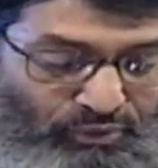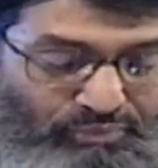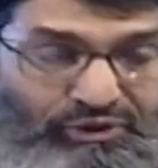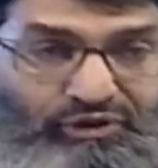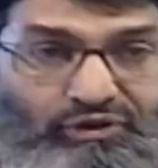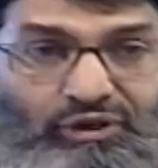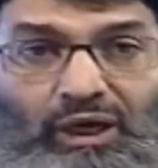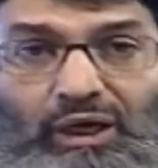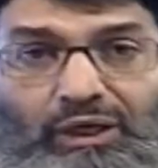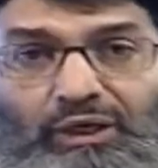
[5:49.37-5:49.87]

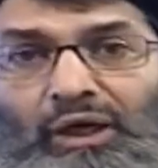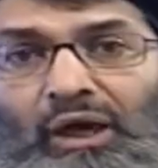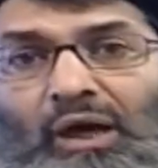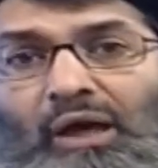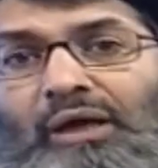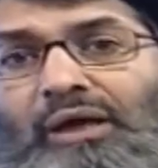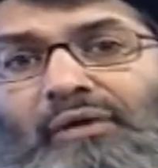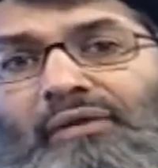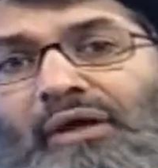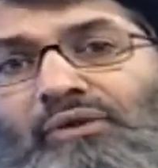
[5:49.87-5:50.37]
بالتالي
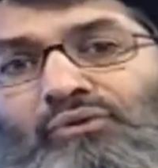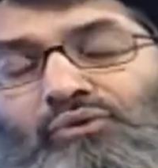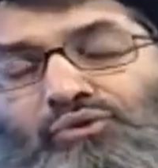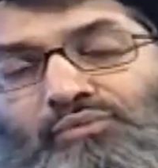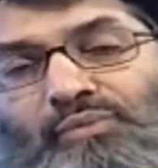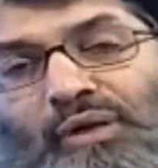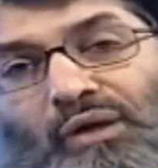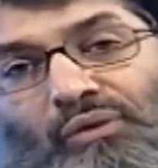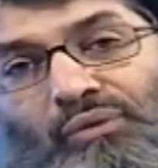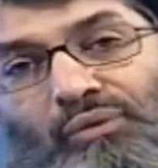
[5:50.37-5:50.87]
هكذا
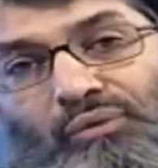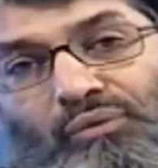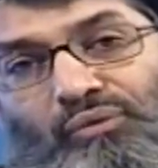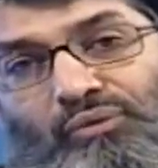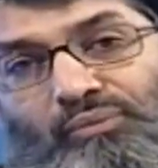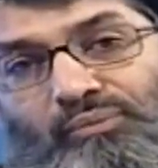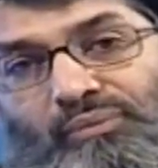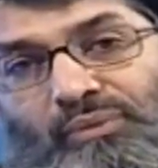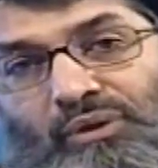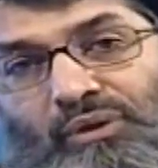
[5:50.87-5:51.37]
تجمع
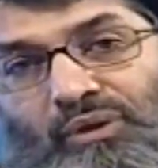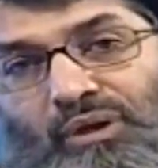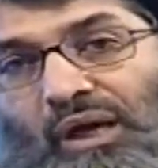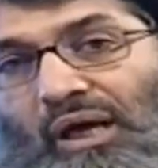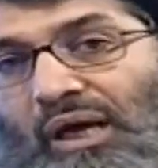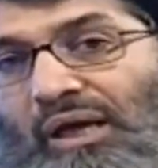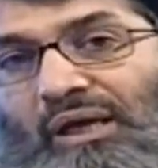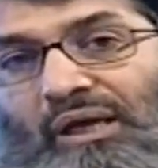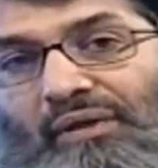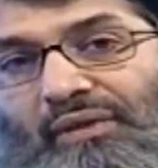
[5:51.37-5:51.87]
الذنوب
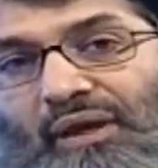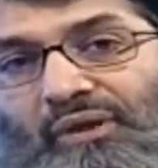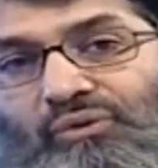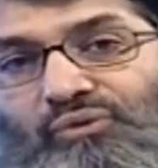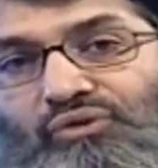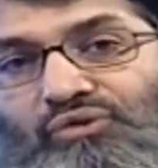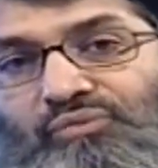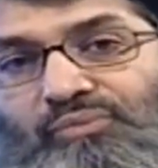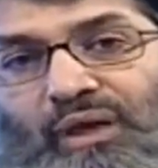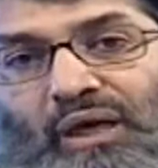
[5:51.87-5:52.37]
هكذا
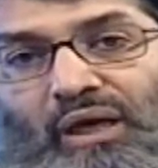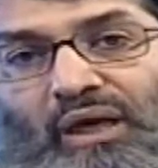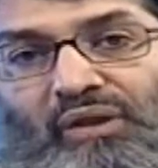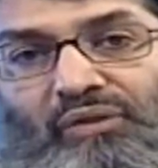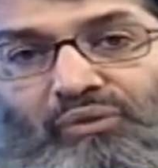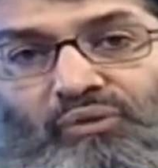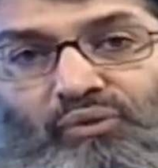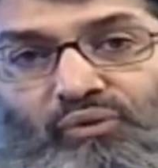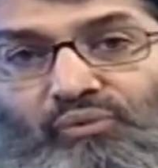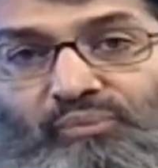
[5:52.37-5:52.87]
تجمع
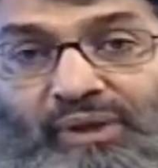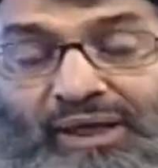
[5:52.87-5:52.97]
الذنوب